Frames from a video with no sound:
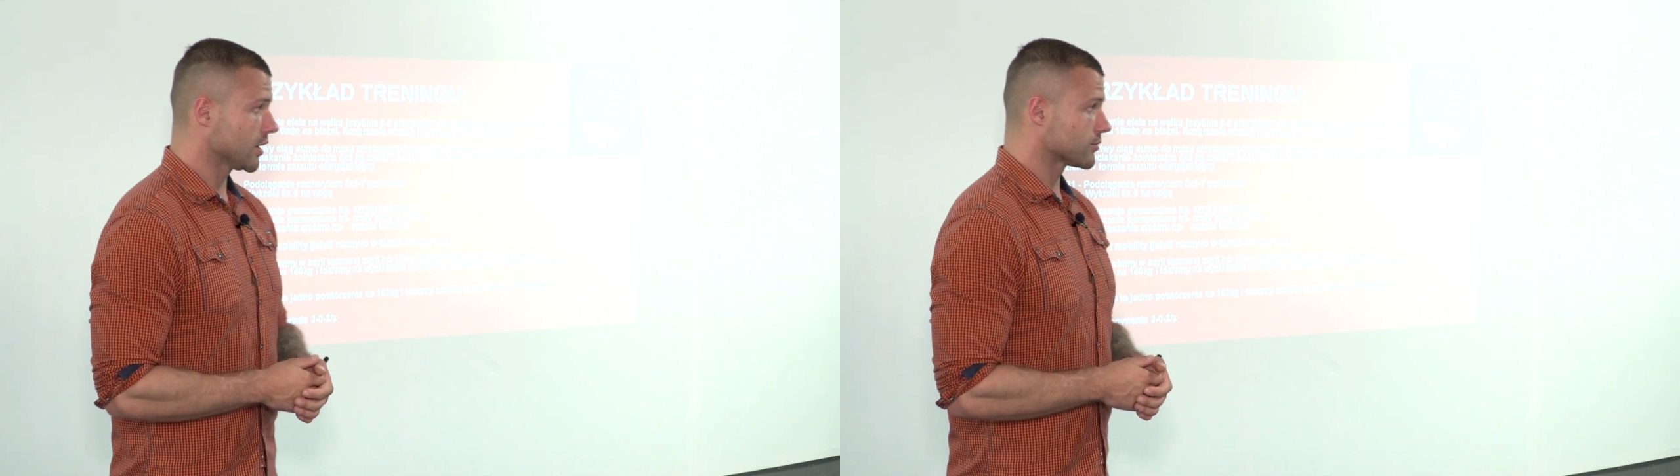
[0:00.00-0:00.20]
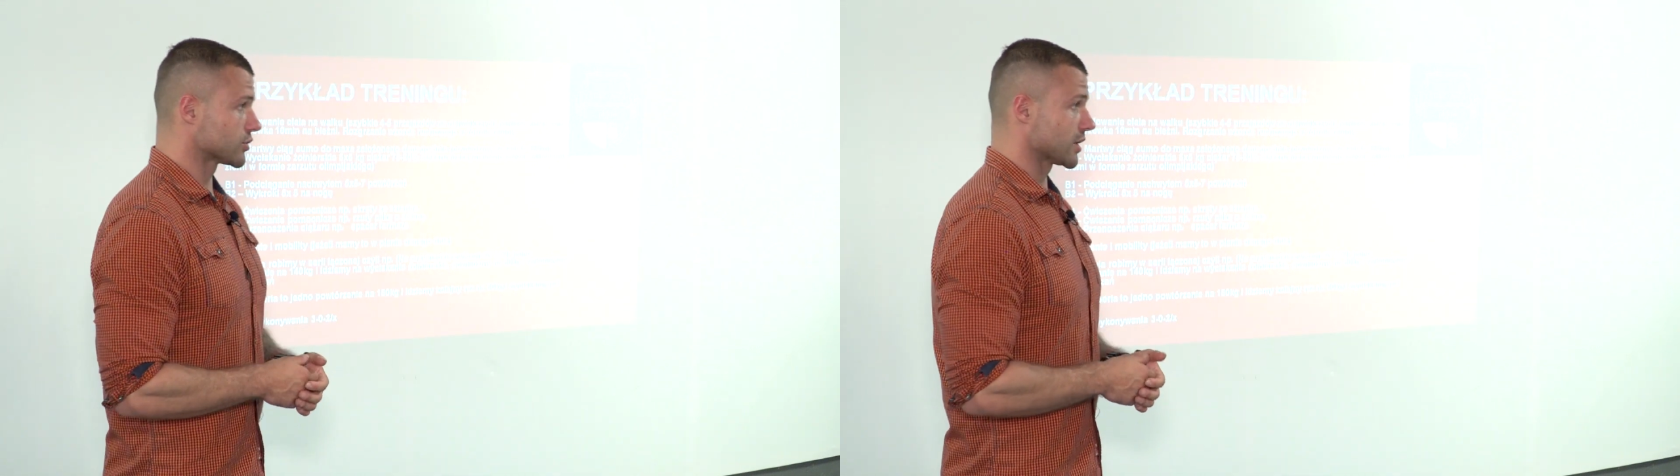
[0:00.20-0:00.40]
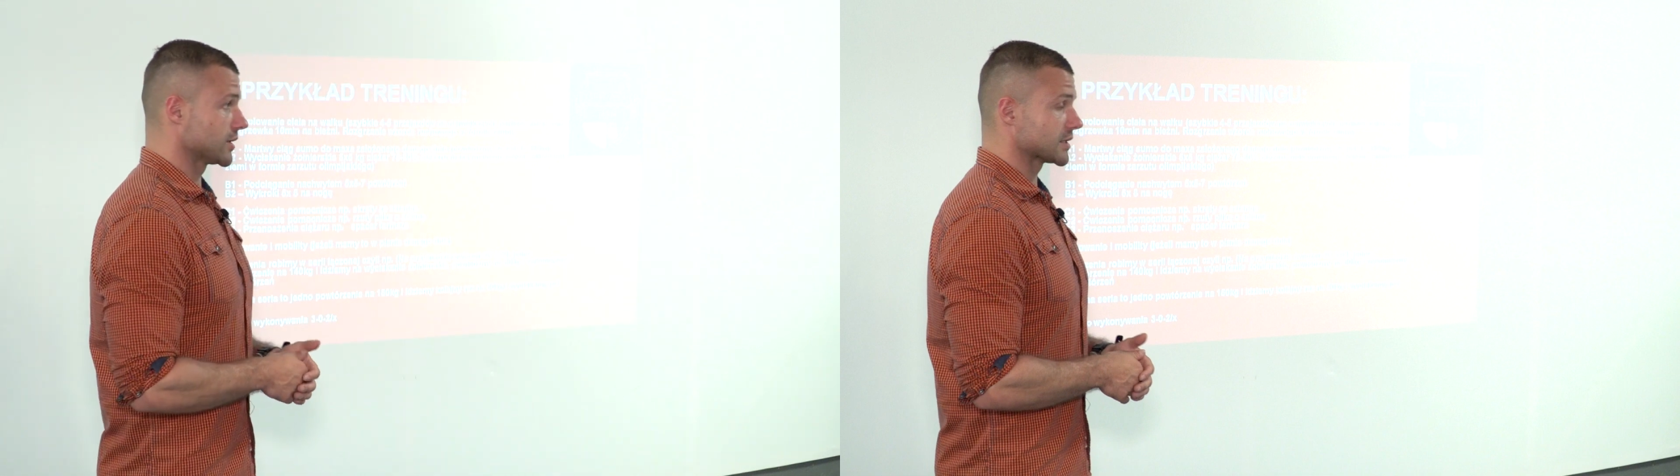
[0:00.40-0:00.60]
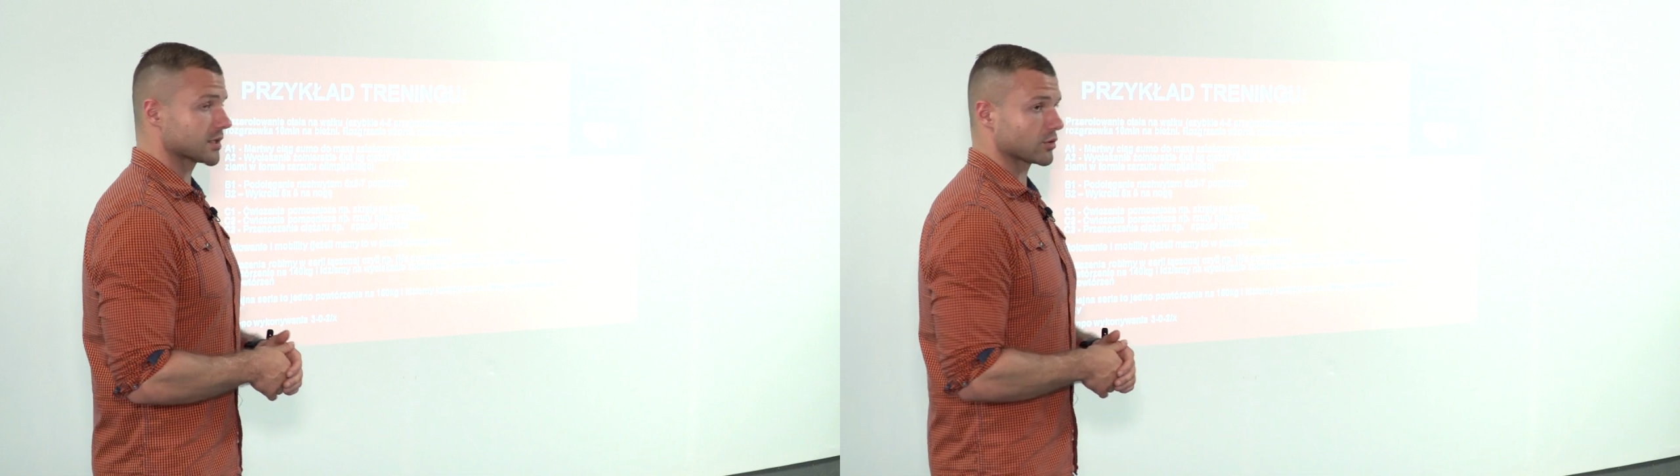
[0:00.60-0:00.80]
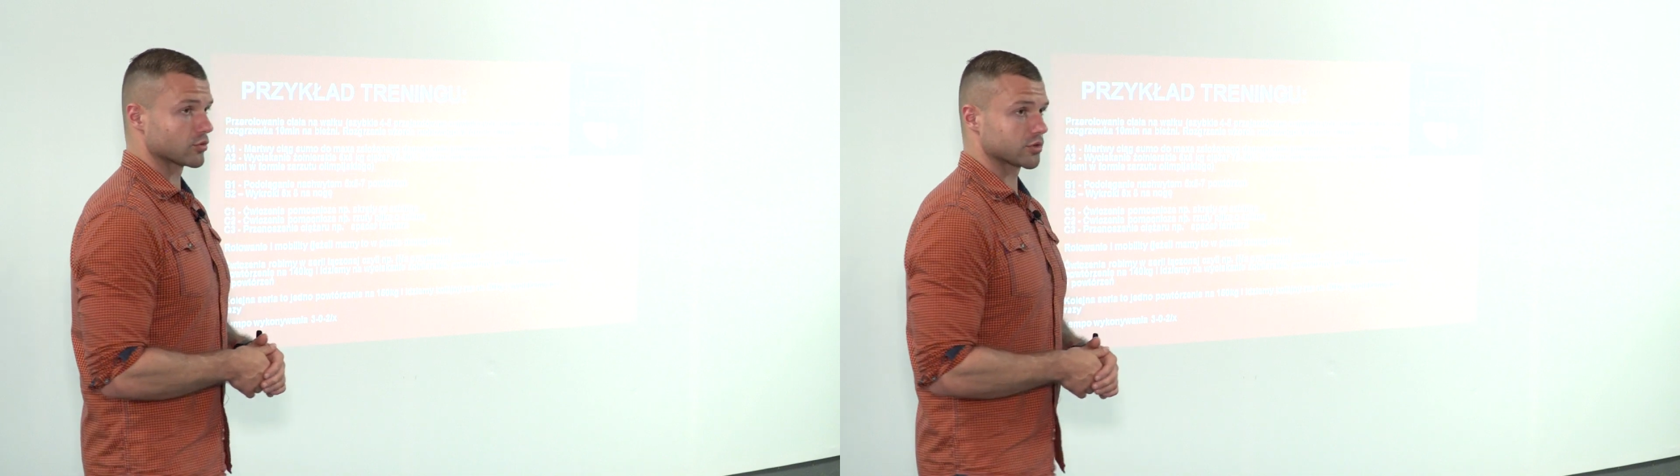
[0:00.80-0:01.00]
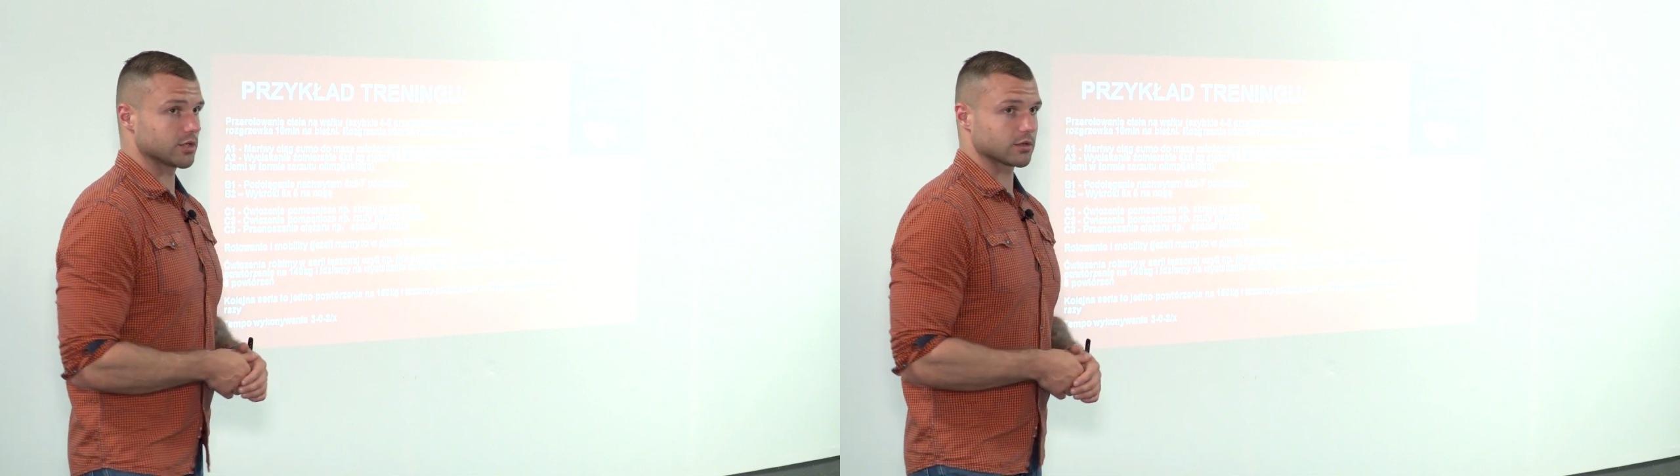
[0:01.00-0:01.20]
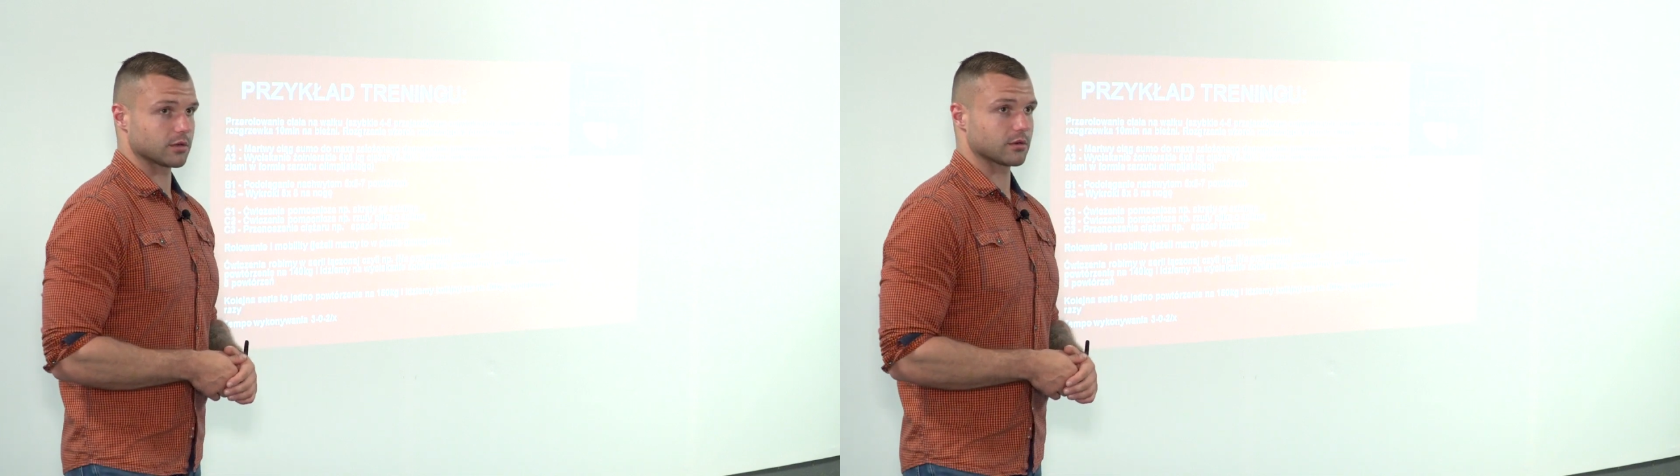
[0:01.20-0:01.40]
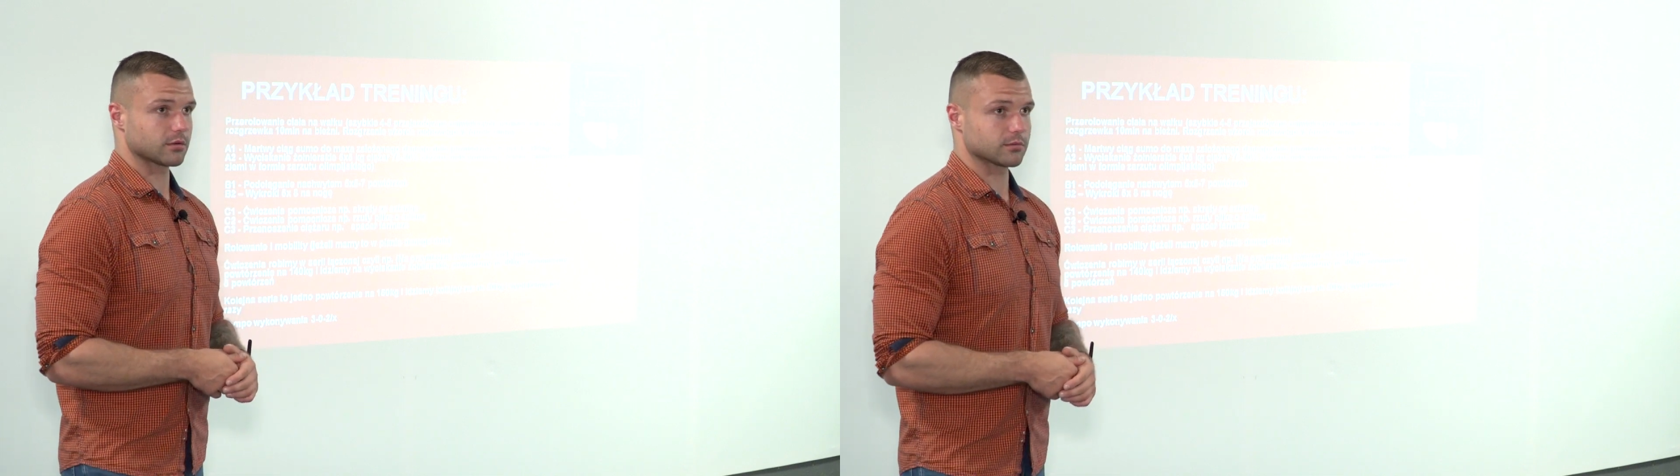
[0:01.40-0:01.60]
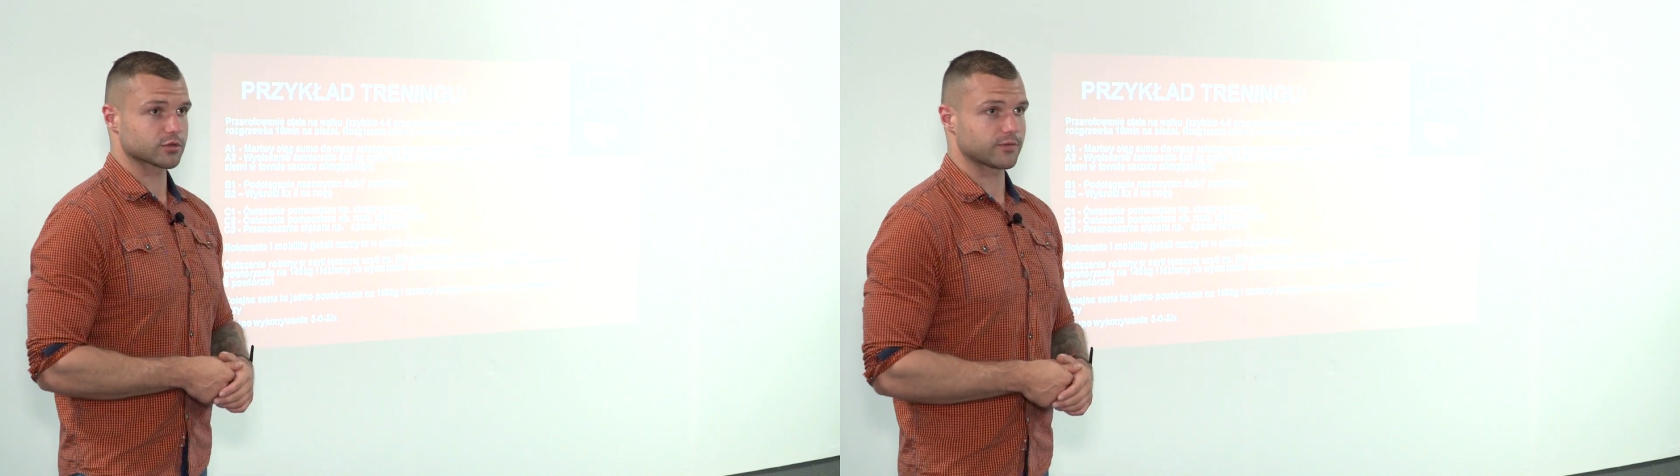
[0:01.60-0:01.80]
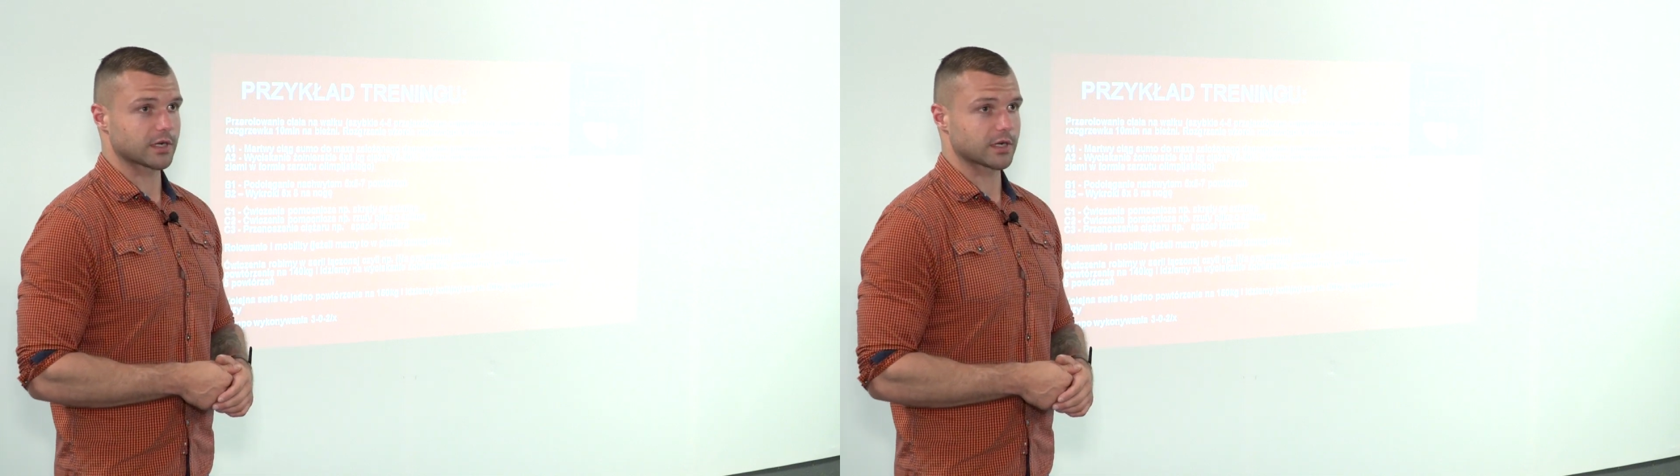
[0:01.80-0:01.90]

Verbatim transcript: bo trening jest za krótki, to może